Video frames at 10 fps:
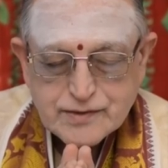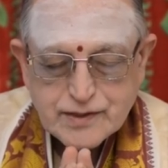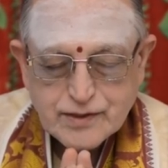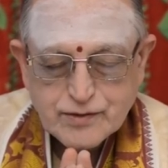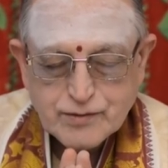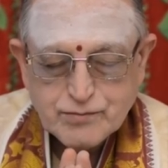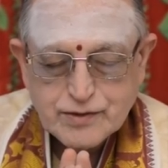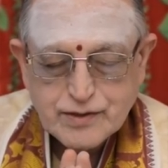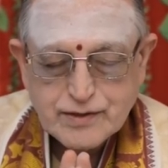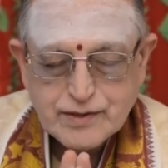శ్రీ
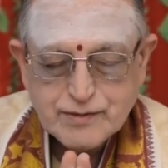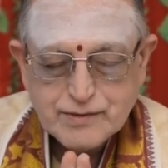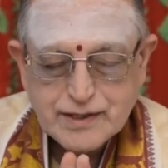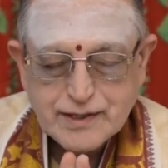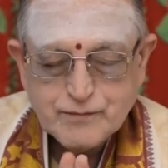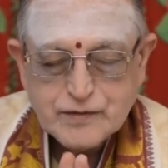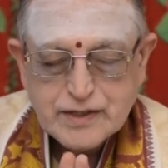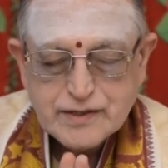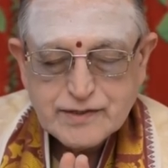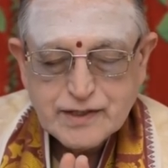గురుభ్యో నమ
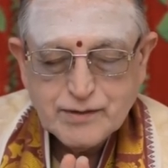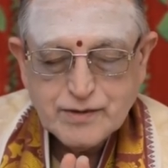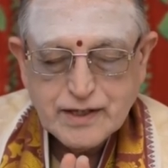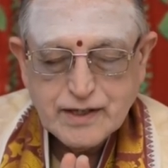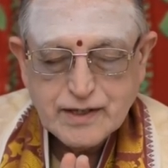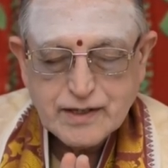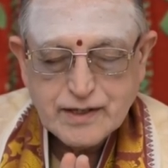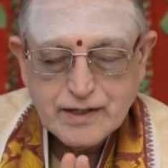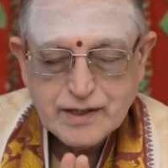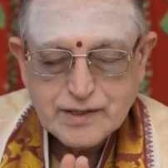శ్రీ
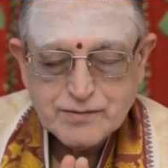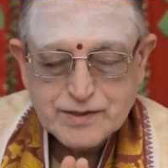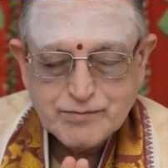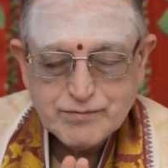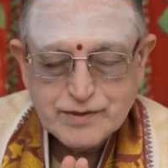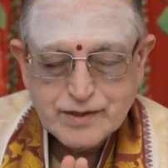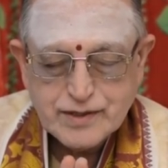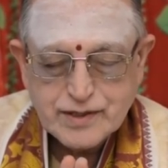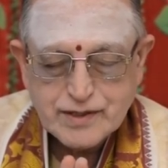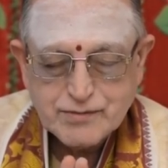మహాగణాధిపతిభ్యో
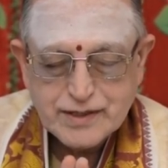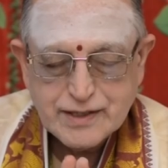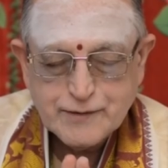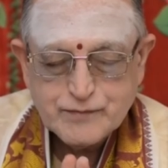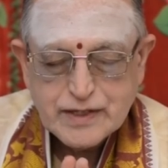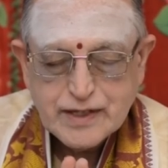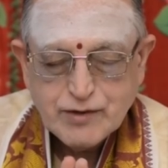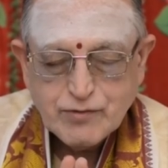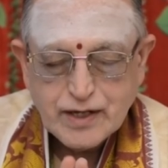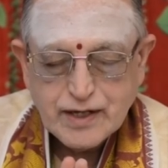నమ
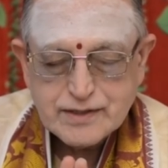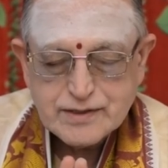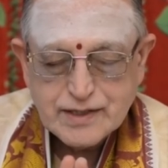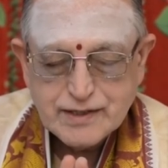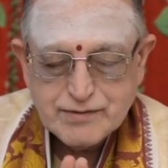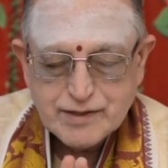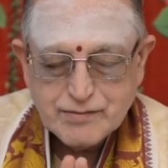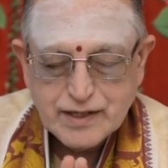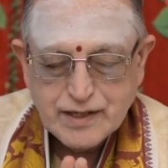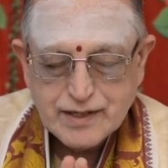వాగ్దేవి
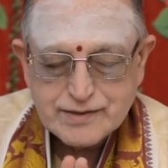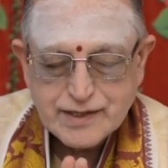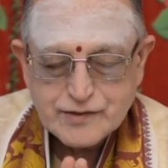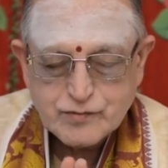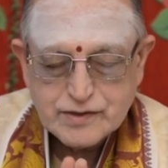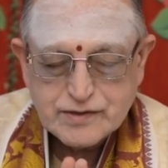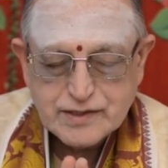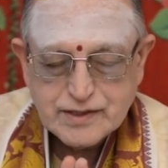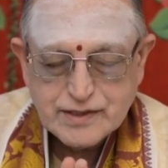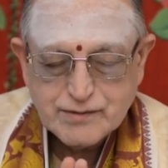
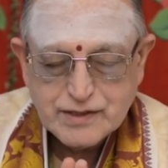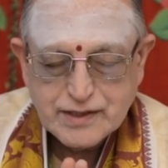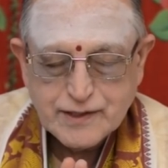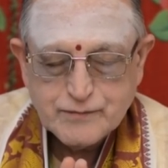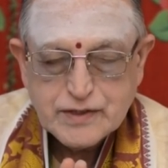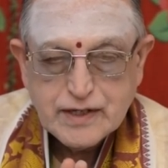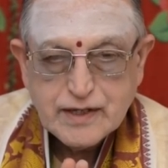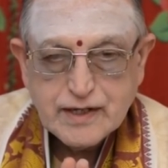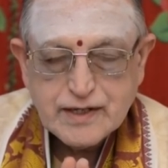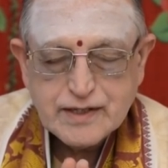మహాసరస్వత్యై నమ
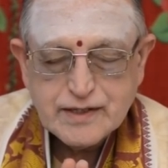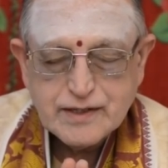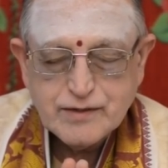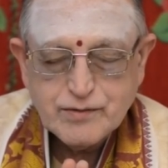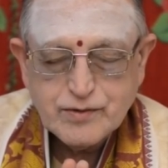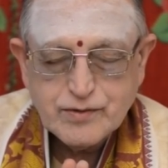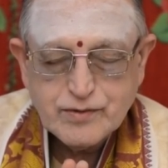హరి ఓ